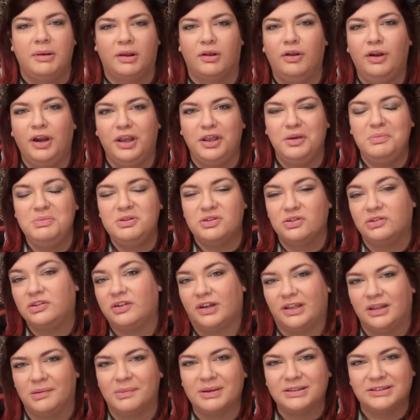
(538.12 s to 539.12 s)
per ora io mi sono
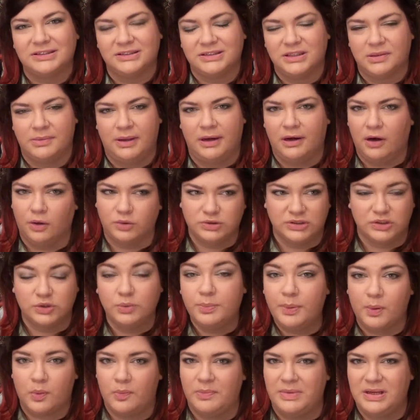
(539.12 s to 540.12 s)
trovata abbastanza bene l'ho
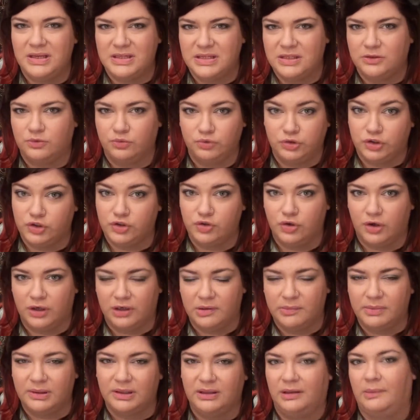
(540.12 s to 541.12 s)
usato per un mese tutti i
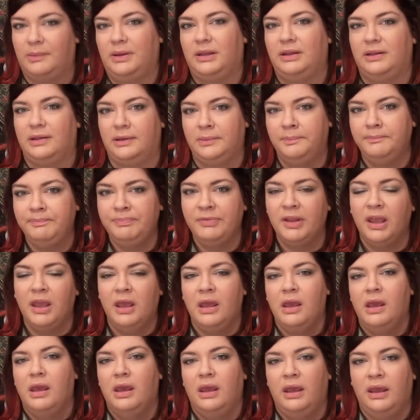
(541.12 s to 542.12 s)
giorni praticamente
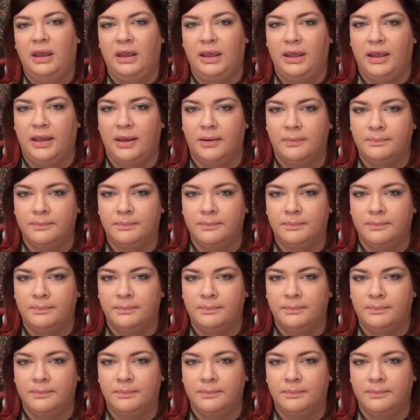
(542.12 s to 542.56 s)
e,